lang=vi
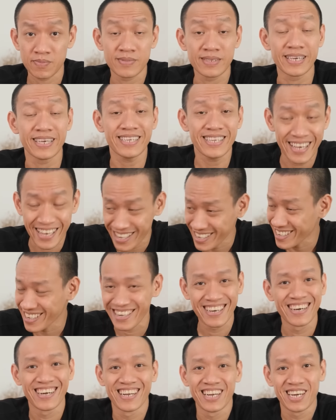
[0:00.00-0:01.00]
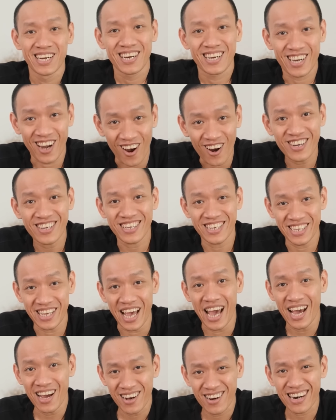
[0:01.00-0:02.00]
Dĩ nhiên, nói thì
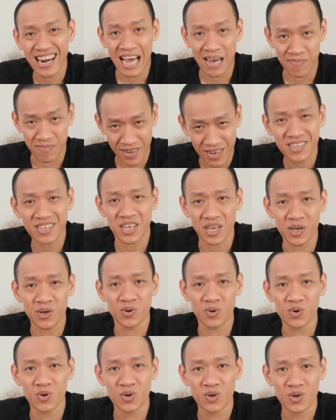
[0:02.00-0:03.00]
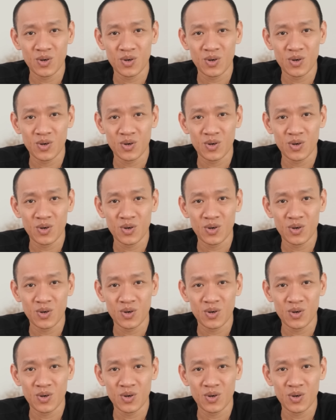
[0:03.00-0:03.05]
dễ hơn làm rất nhiều,